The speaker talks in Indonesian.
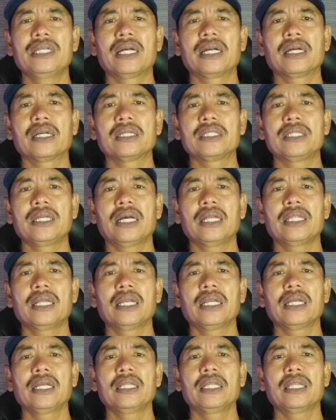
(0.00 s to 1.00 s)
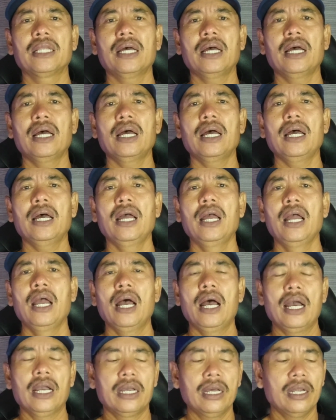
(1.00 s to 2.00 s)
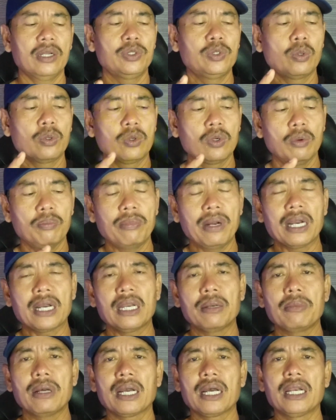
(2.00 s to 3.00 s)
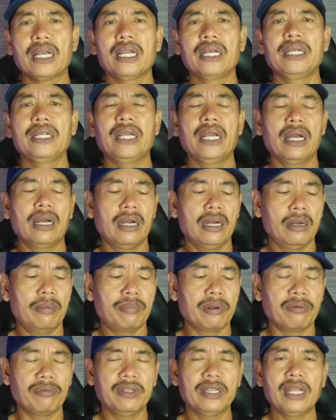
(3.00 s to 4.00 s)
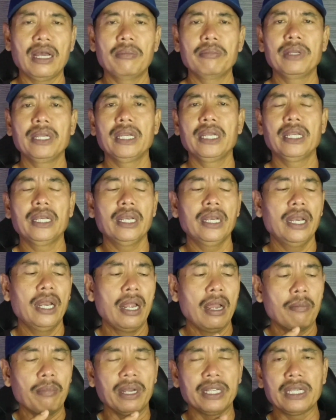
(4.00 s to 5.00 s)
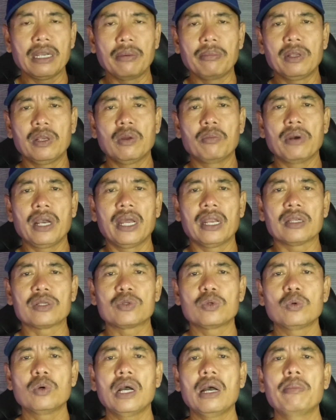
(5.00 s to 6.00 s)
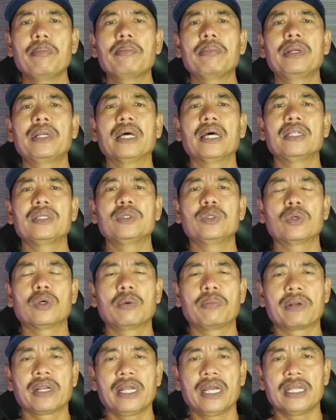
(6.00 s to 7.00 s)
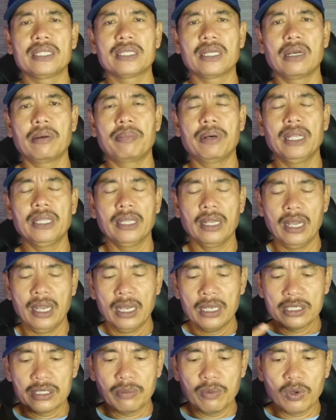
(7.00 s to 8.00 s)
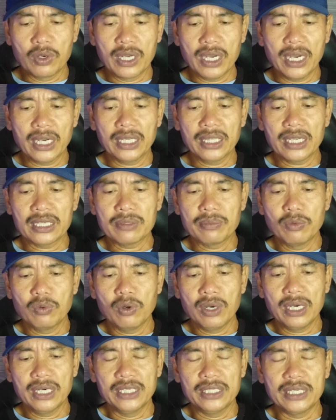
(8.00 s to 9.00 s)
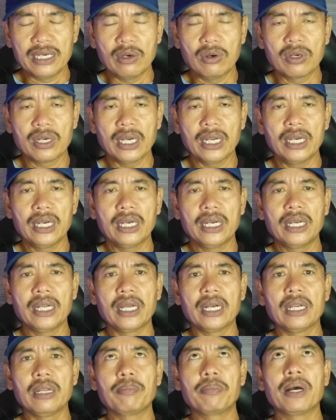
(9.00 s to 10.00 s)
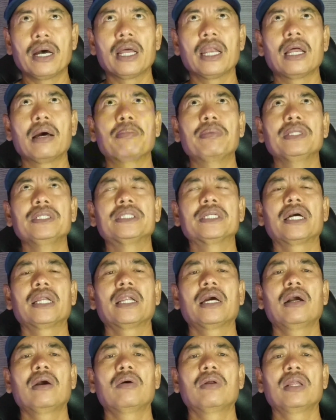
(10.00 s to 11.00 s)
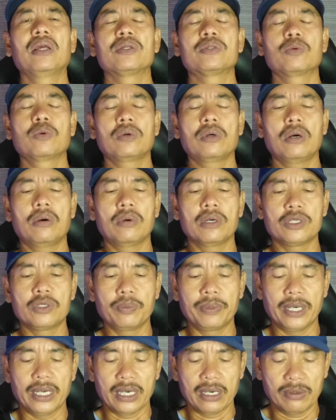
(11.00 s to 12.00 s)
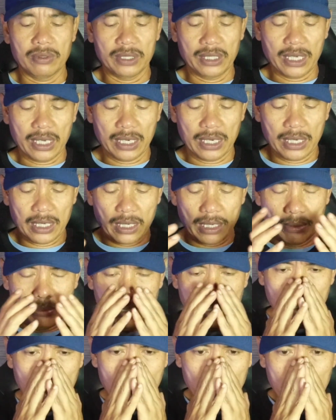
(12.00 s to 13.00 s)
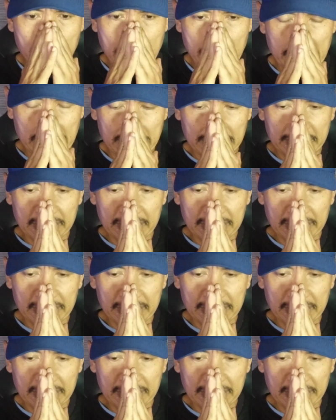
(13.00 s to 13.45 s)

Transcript: menjaga kesehatan kita Agar cukup makan makanan yang bervitamin Banyak minum air suam dan cukup rehat sahabat Semoga kita semua dijauhkan dari bala bencana oleh Allah Subhanahu Wa Taala. Amin